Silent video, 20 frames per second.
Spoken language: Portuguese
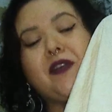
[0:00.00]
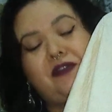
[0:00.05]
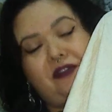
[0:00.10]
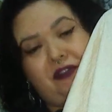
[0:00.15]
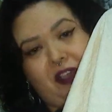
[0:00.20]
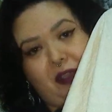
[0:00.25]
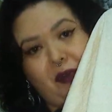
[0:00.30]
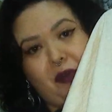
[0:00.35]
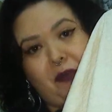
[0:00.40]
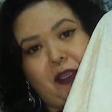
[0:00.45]

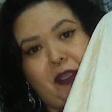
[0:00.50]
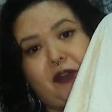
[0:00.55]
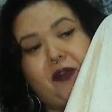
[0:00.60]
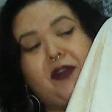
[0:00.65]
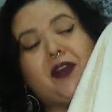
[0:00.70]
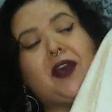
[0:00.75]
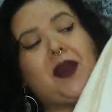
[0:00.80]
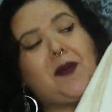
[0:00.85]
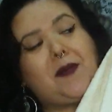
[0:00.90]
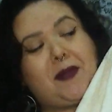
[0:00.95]
vem comigo
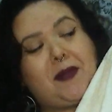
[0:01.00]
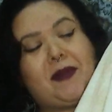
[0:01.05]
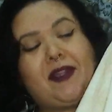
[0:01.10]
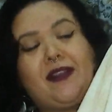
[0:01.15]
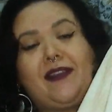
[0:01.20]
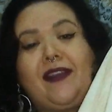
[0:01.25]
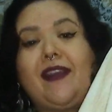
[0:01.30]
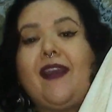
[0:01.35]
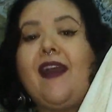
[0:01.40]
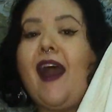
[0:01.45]
para
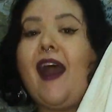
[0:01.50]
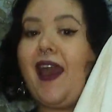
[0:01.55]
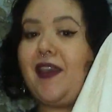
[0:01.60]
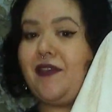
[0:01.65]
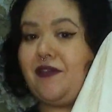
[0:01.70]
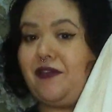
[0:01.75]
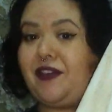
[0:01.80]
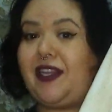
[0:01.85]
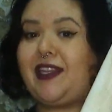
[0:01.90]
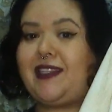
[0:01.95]
aprender a
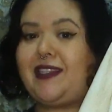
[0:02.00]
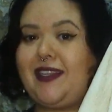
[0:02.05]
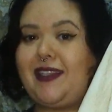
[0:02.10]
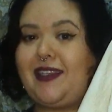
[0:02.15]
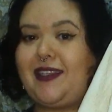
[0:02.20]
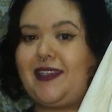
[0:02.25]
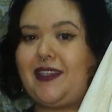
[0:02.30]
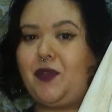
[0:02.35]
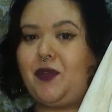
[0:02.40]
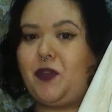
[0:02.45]
envelhecer
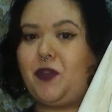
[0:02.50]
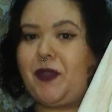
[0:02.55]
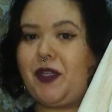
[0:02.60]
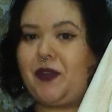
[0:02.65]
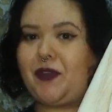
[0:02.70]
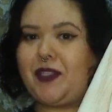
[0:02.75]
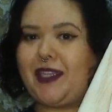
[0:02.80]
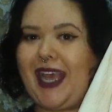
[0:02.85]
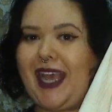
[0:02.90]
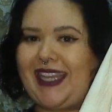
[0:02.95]
tecidos
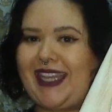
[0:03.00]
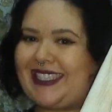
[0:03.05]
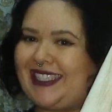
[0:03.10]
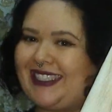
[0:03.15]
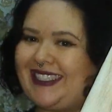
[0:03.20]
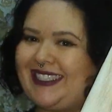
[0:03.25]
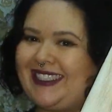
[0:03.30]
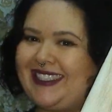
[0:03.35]
brancos em casa.